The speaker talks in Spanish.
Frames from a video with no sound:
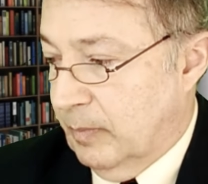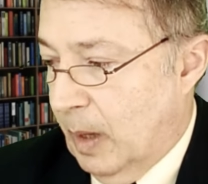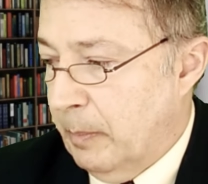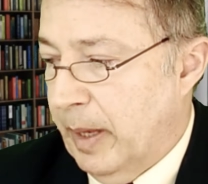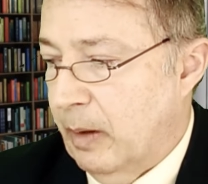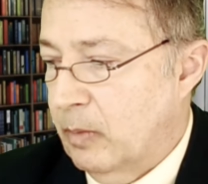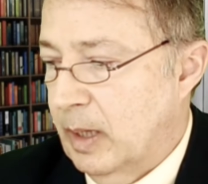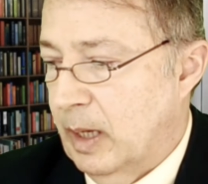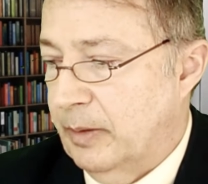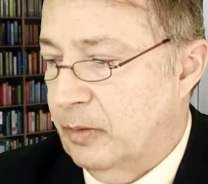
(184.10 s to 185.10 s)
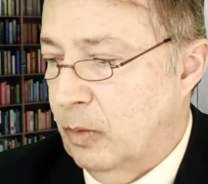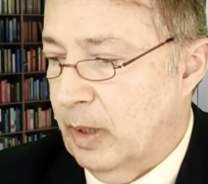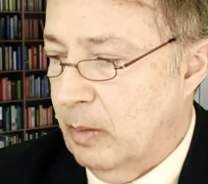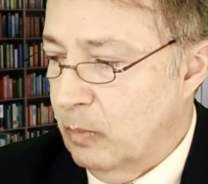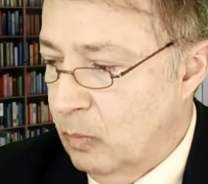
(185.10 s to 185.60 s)
También una
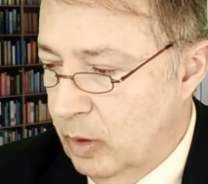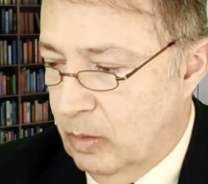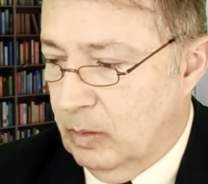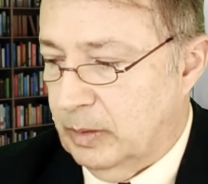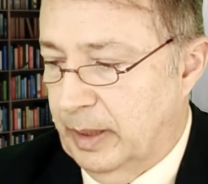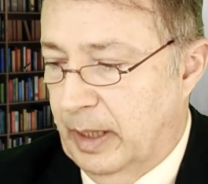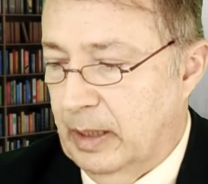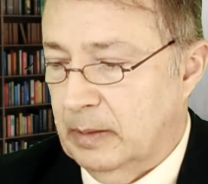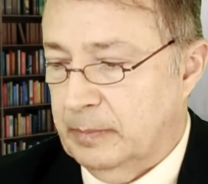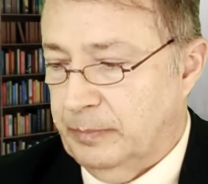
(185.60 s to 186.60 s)
historia muy conocida.